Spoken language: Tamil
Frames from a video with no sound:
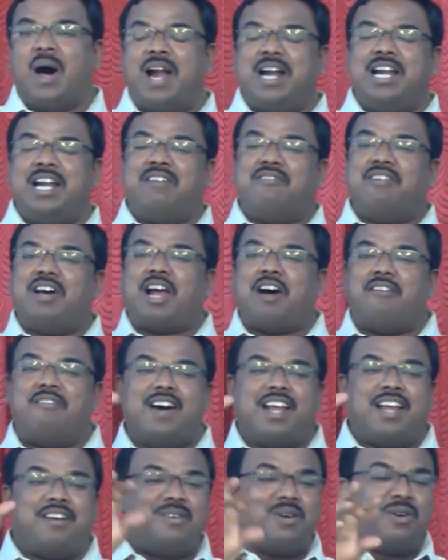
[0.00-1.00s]
ஆண்டவர்
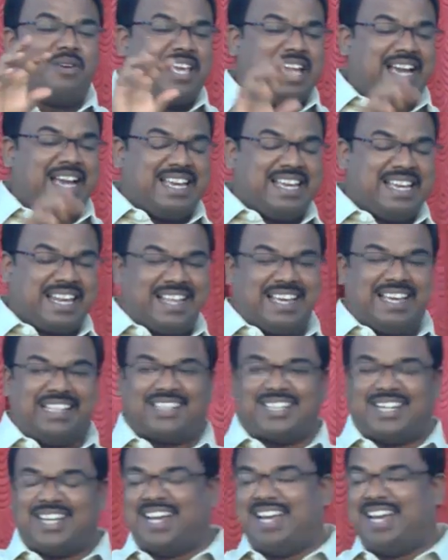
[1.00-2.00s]
அவரவருடைய
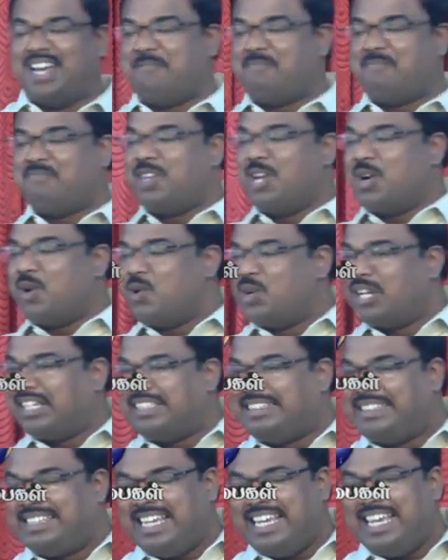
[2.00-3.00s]
இருதயத்துல ஒரு
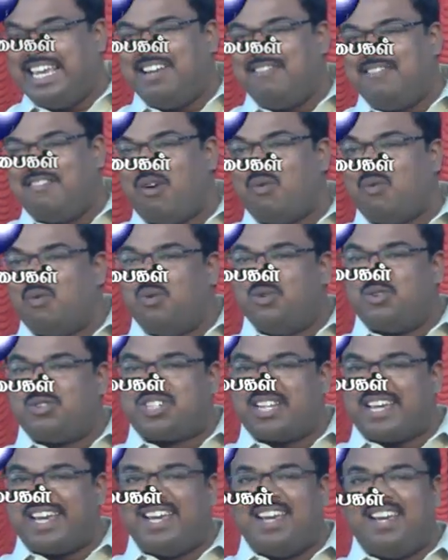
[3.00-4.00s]
ஜீவ
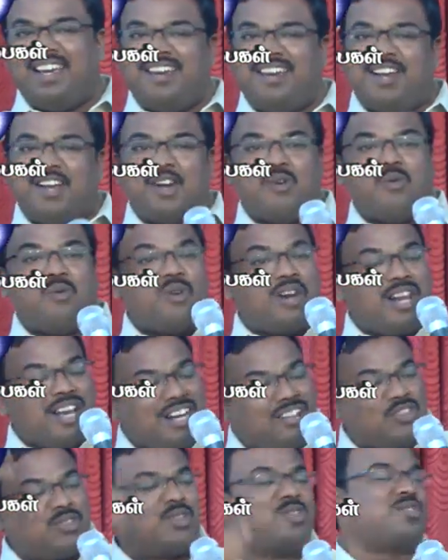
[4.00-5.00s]
ஊற்றை
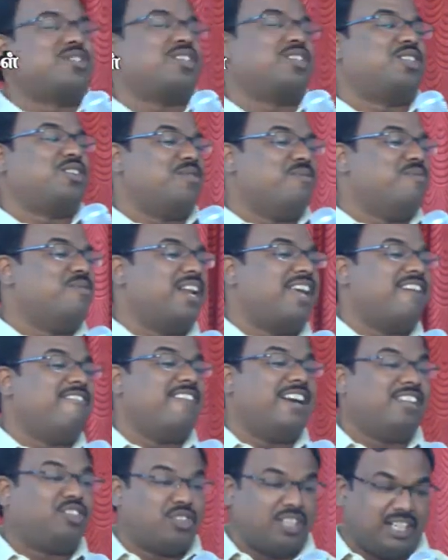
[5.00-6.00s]
உலக தோற்றத்துக்கு முன்னே
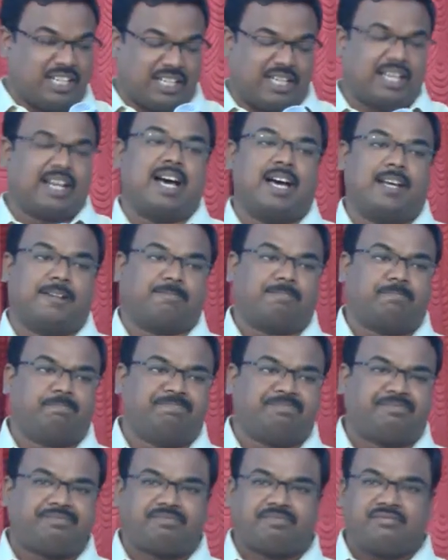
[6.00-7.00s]
வைத்திருக்கிறார்
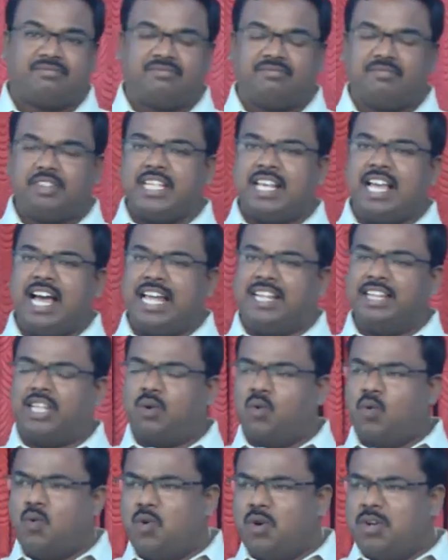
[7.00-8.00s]
அந்த
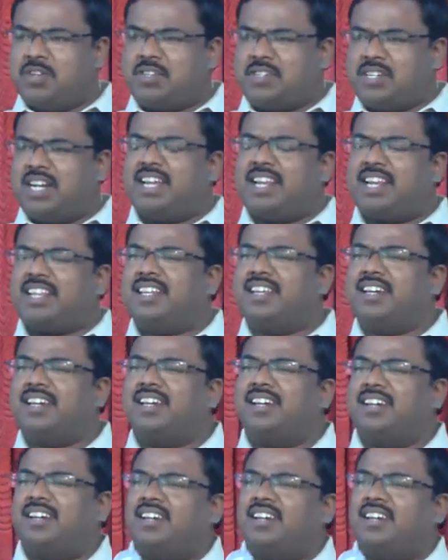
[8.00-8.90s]
ஊற்றிலிருந்து